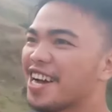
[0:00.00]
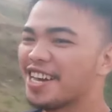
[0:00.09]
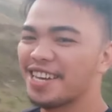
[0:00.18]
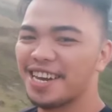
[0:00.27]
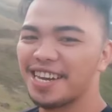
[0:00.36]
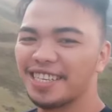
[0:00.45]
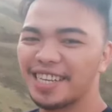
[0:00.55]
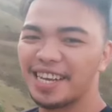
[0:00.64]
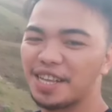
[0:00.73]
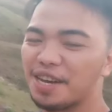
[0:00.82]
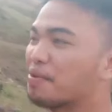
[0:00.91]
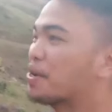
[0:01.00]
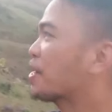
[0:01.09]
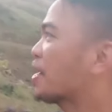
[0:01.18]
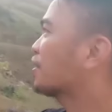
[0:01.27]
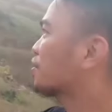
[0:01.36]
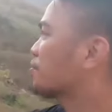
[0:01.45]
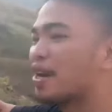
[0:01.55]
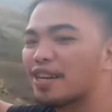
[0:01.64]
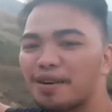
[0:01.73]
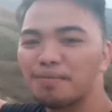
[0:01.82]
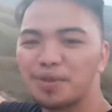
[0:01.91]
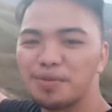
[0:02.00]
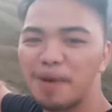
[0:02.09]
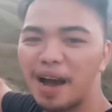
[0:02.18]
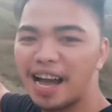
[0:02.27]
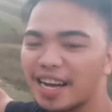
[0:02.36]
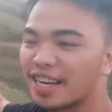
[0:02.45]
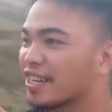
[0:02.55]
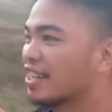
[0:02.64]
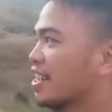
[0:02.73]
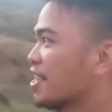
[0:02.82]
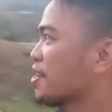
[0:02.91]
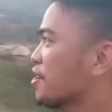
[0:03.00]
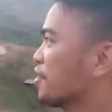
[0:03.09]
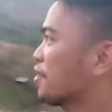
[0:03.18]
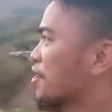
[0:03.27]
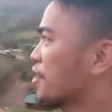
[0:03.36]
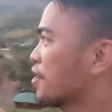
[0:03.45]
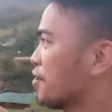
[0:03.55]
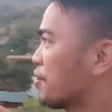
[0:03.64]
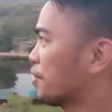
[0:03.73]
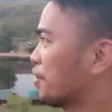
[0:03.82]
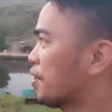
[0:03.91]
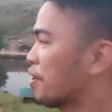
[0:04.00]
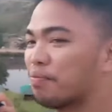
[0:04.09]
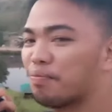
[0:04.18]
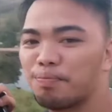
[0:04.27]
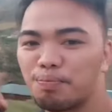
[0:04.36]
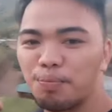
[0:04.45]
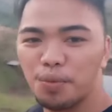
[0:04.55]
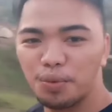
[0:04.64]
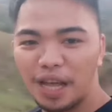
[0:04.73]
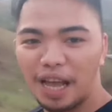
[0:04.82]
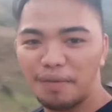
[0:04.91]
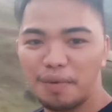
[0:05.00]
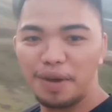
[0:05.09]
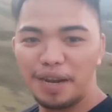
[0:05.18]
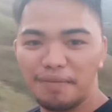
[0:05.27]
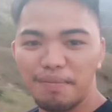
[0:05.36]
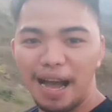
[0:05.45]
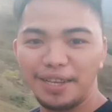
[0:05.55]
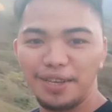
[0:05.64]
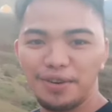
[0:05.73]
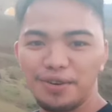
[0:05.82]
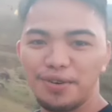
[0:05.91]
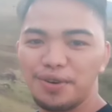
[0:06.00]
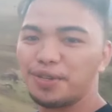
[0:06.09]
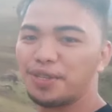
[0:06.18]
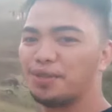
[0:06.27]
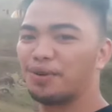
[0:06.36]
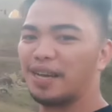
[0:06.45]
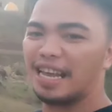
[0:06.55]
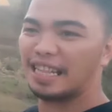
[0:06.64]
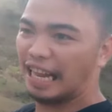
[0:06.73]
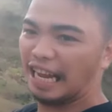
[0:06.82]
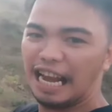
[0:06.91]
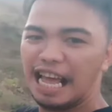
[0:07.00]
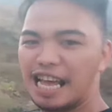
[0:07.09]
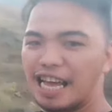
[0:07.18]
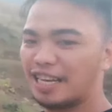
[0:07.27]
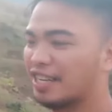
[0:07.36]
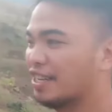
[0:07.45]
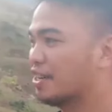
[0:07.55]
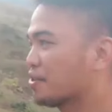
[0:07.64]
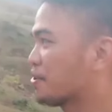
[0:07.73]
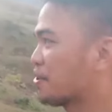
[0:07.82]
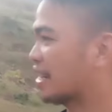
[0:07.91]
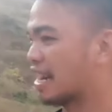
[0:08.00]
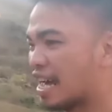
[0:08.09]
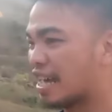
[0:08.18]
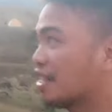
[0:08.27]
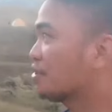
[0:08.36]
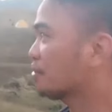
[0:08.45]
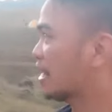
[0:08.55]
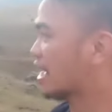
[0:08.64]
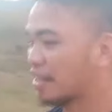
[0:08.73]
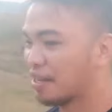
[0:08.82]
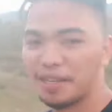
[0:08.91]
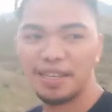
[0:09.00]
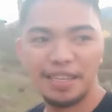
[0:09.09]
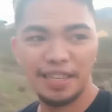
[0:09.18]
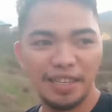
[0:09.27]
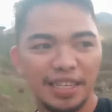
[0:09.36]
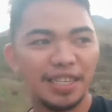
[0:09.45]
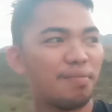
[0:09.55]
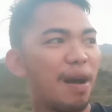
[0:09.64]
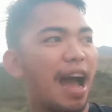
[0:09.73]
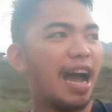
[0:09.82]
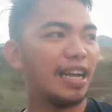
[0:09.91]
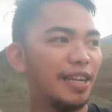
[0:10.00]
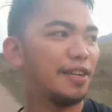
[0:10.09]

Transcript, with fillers: Hi, guys. Hi, Double Cabs. Welcome to Baag. Ayan. O, pupunta ka ba ba ng Baguio? O, dito ka na. Tara na. Gora na. Dito ka na. Sa Baag.